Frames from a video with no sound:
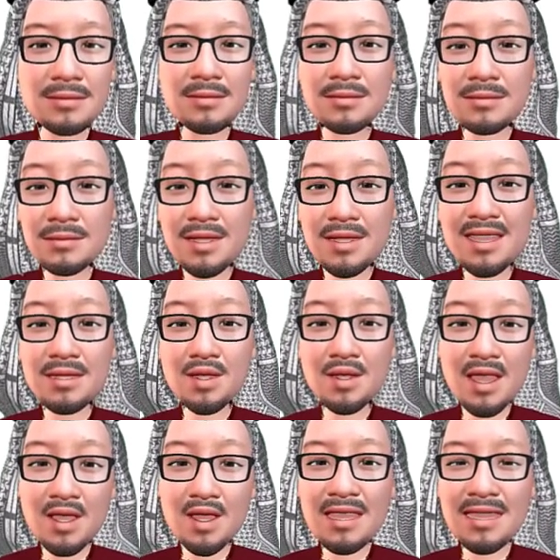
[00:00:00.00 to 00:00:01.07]
Jangan
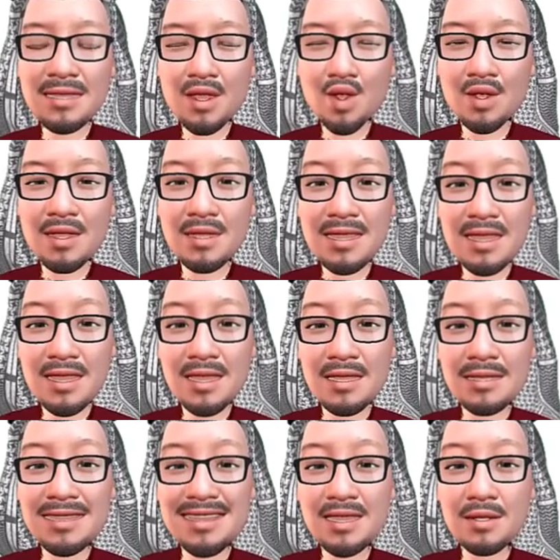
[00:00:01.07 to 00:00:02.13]
lupa like, komen,
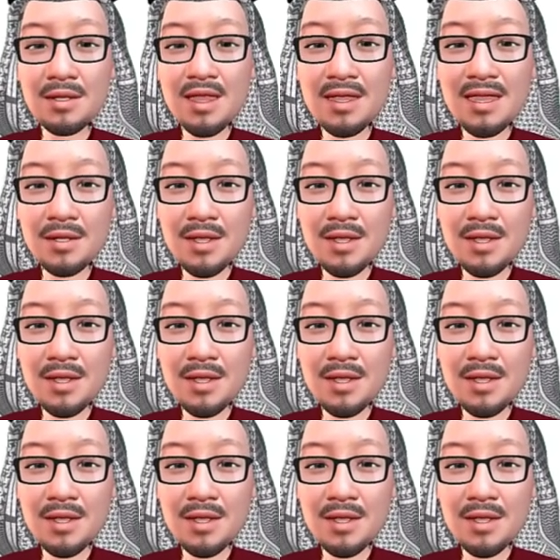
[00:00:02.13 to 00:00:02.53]
dan subscribe.